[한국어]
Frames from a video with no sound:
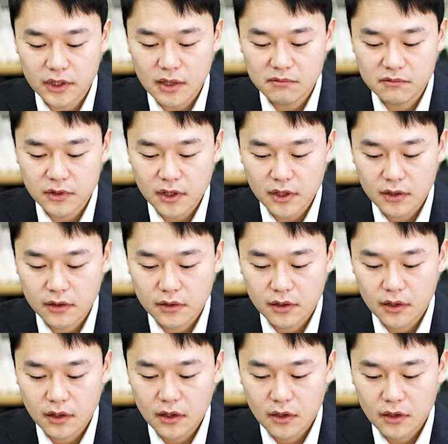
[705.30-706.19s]
때문에
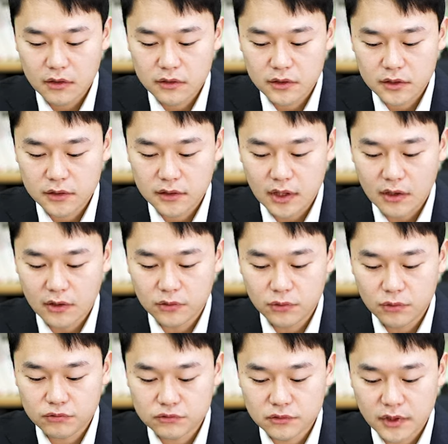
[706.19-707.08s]
이
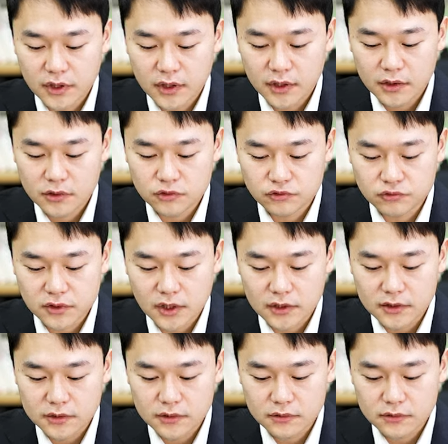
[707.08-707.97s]
대한통운의
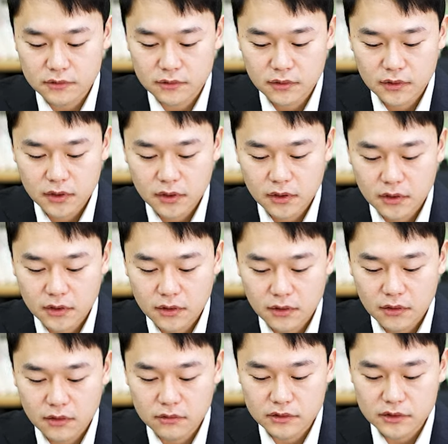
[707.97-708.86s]
주가는
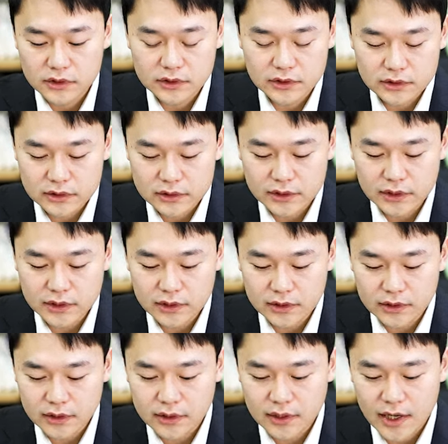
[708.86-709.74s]
어, 이,
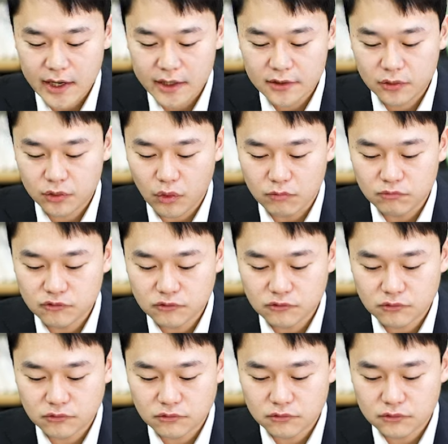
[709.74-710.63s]
이 라인은
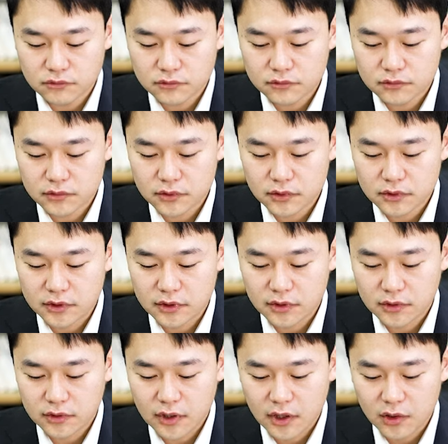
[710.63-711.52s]
너무
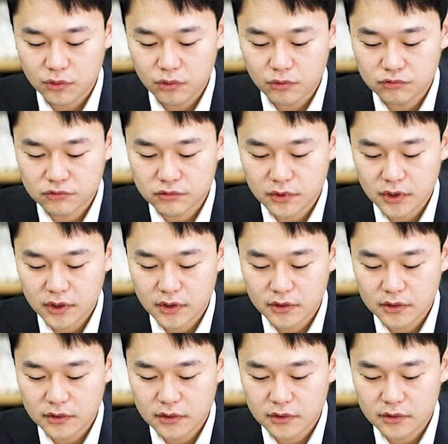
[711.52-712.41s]

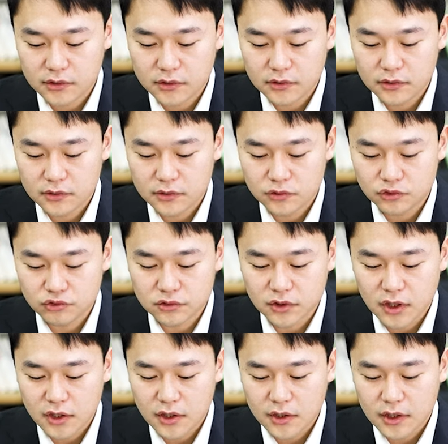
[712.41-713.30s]
대한통운의 그
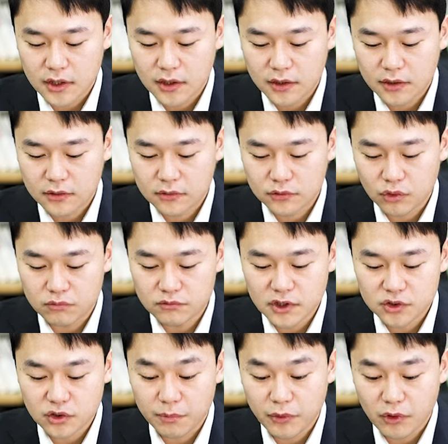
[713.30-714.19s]
주가가
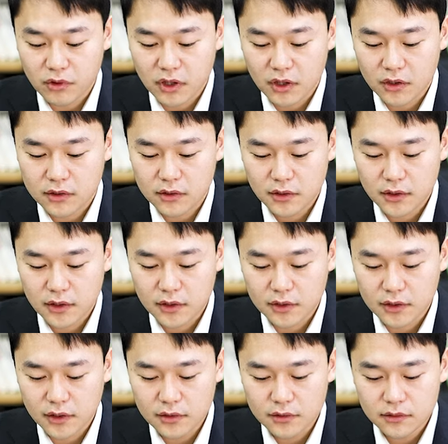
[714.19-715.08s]
너무나 저평가
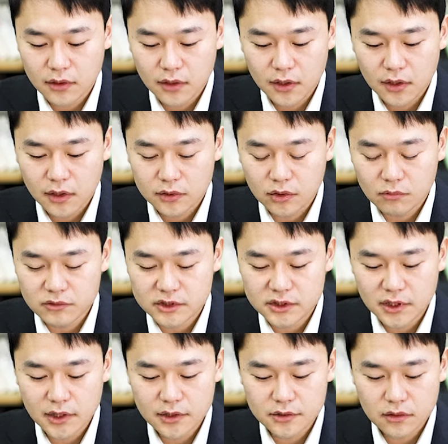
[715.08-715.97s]
그러니까 너무
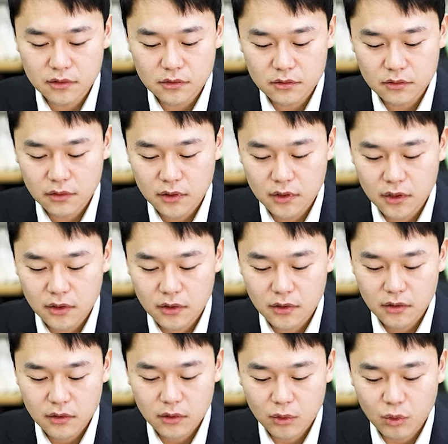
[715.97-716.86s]
시장에서
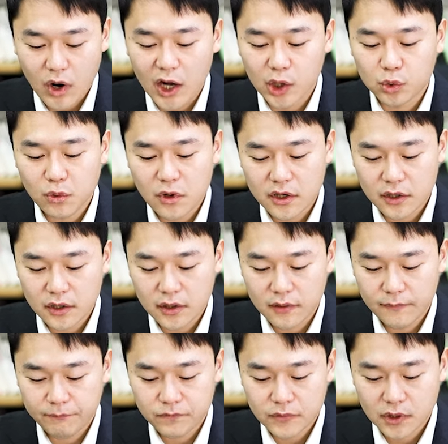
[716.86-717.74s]

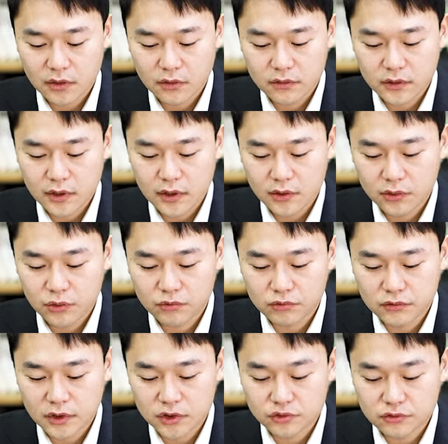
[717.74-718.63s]
과도하게
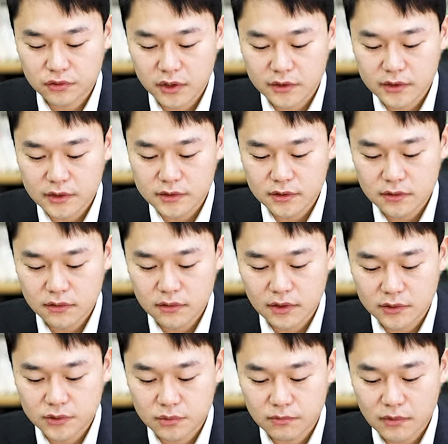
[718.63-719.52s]
대한통운의 주가에
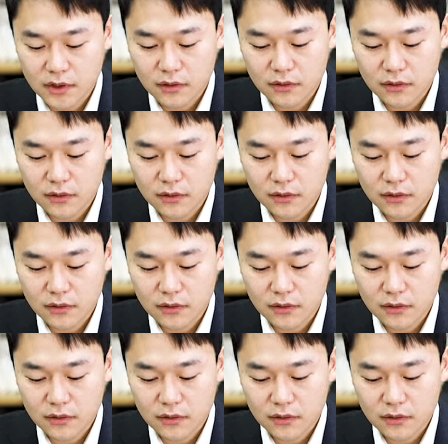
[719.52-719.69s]
대해서 좀